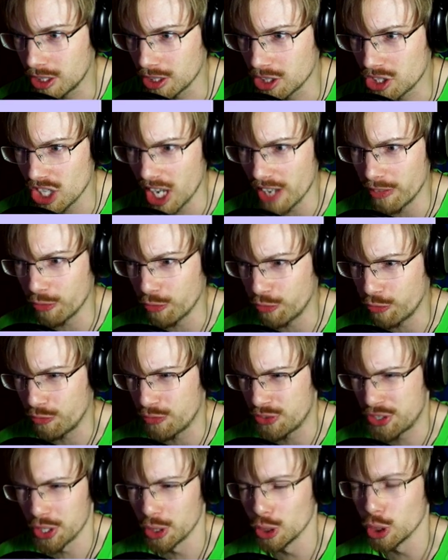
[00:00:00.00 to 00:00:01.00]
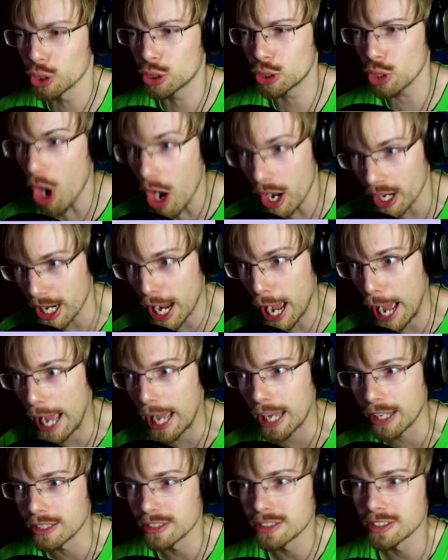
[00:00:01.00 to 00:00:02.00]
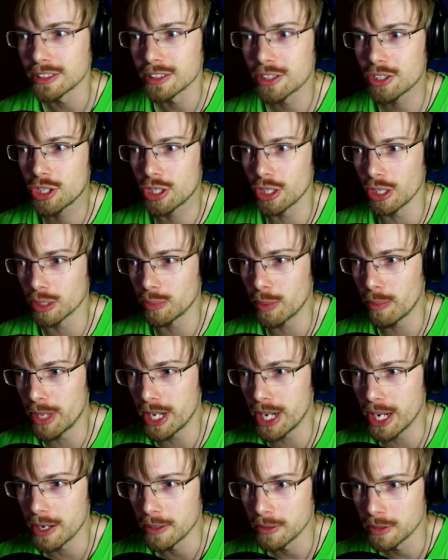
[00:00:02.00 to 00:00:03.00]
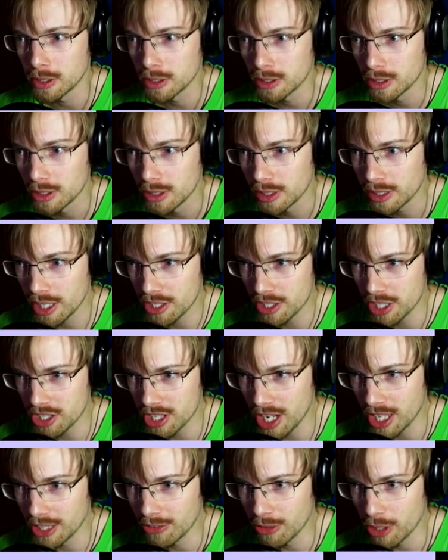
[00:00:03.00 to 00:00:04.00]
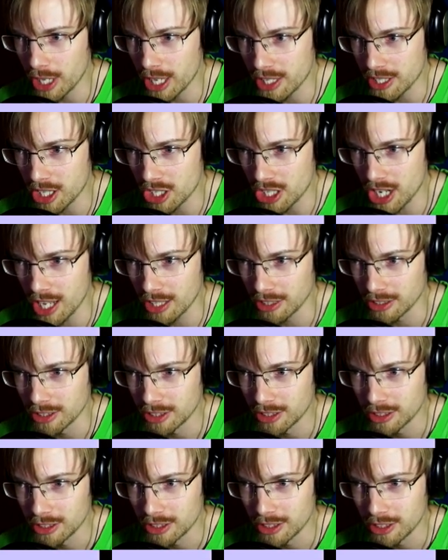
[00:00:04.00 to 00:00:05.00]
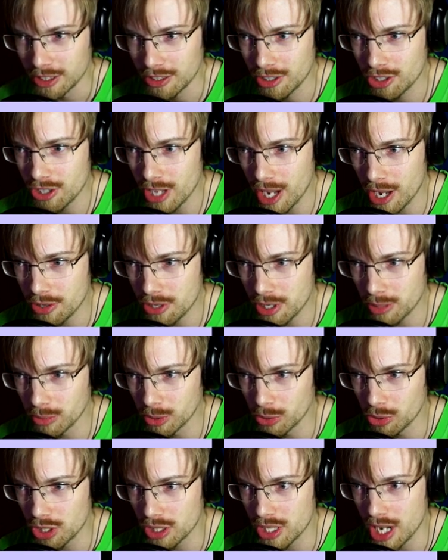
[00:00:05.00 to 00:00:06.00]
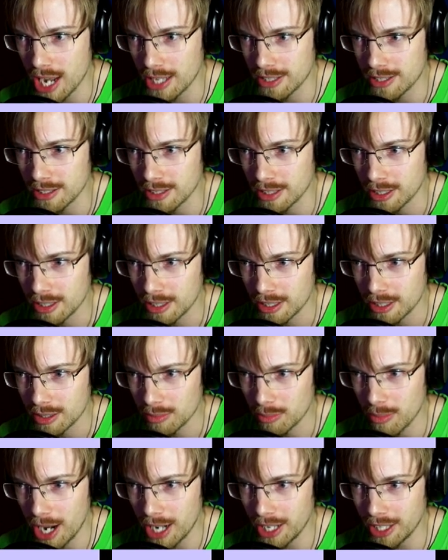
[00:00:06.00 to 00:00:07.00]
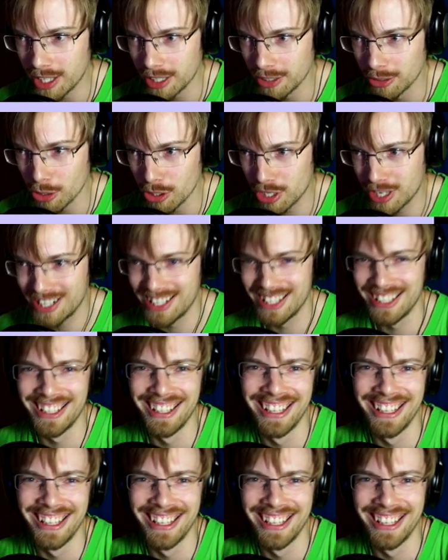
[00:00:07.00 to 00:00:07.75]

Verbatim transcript: за силу Тора. Черт побери! Я зажал его, я зажал. Не знаю, чем лучше драться. Маленькая ножка